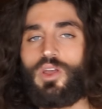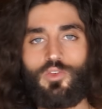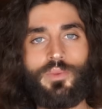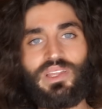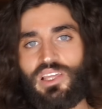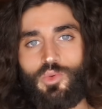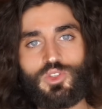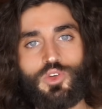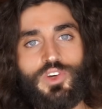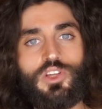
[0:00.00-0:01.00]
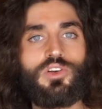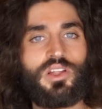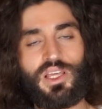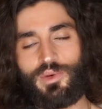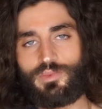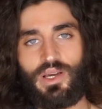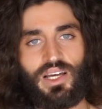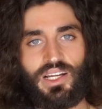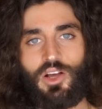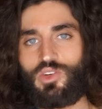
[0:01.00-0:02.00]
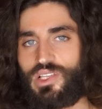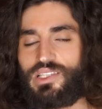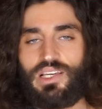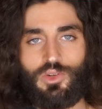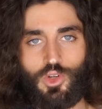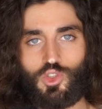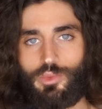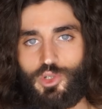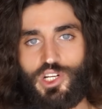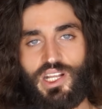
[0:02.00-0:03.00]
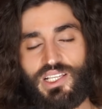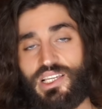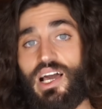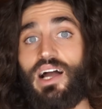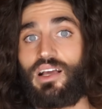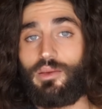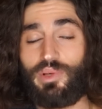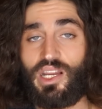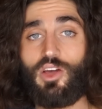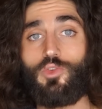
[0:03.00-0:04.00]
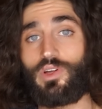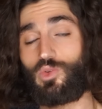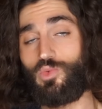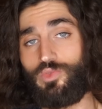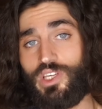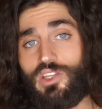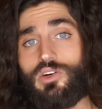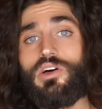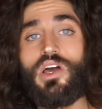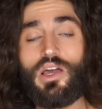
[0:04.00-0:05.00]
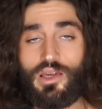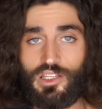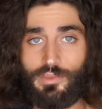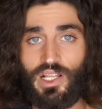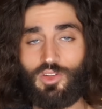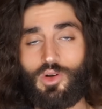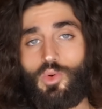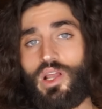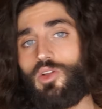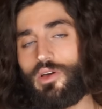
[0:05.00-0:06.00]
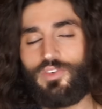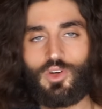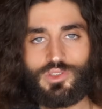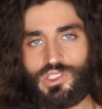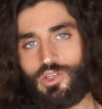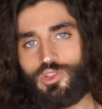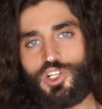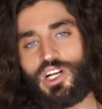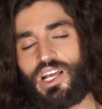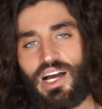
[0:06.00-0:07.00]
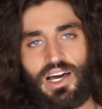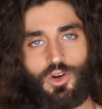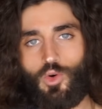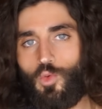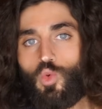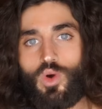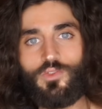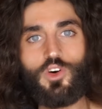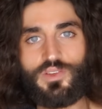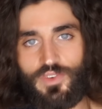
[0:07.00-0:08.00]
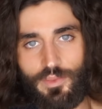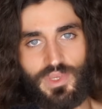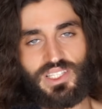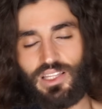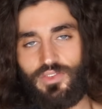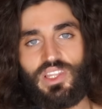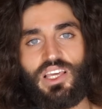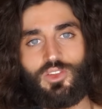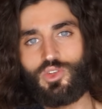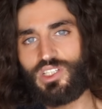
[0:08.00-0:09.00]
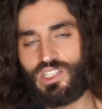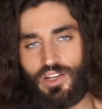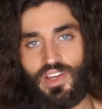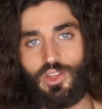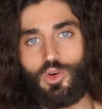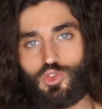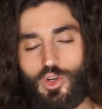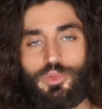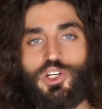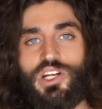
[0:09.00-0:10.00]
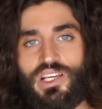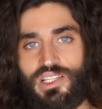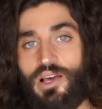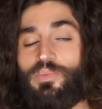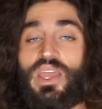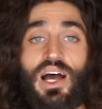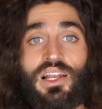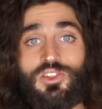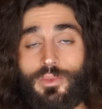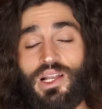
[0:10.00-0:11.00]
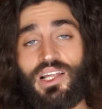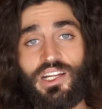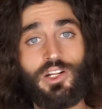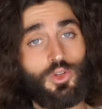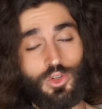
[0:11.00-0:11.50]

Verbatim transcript: Ovviamente in questo video non andiamo a spiegare che cosa sia l'oroscopo cinese, anche perché ho fatto un video in merito a quello e vi consiglio di cercarlo ovunque voi mi state vedendo, se scrivete oroscopo cinese Alessio Ballarini lo